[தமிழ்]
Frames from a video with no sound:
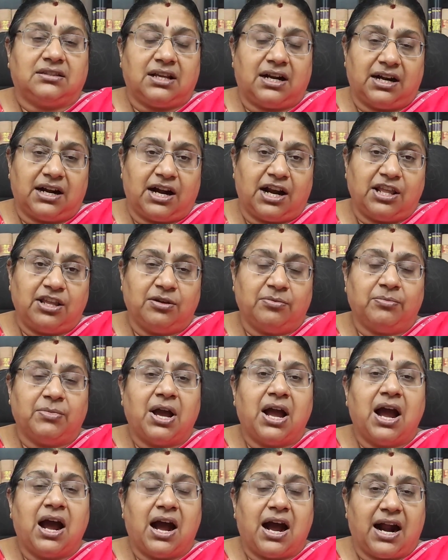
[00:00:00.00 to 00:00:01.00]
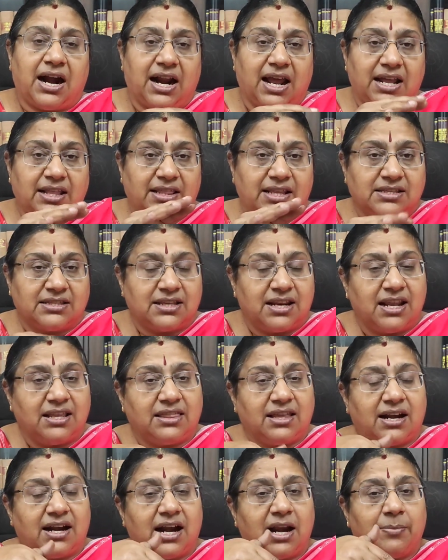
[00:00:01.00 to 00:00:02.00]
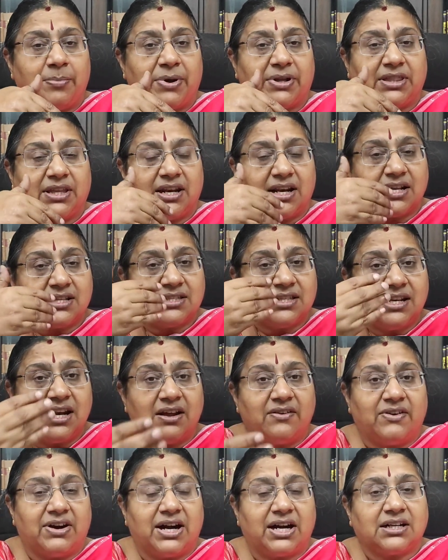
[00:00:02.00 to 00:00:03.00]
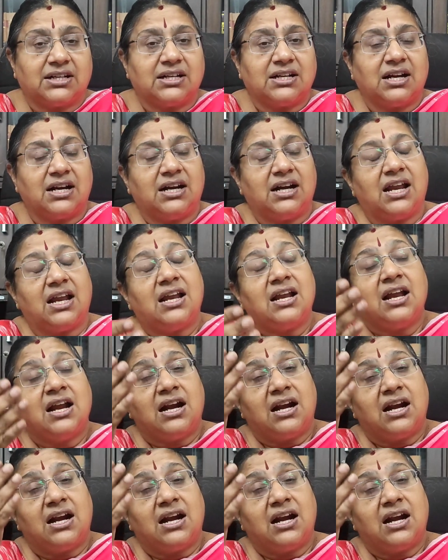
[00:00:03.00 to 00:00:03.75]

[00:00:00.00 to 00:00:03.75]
தண்டனையும் ஆனால் இந்த சிறை தண்டனை பார்த்தீங்கன்னா சில வழக்குகளில்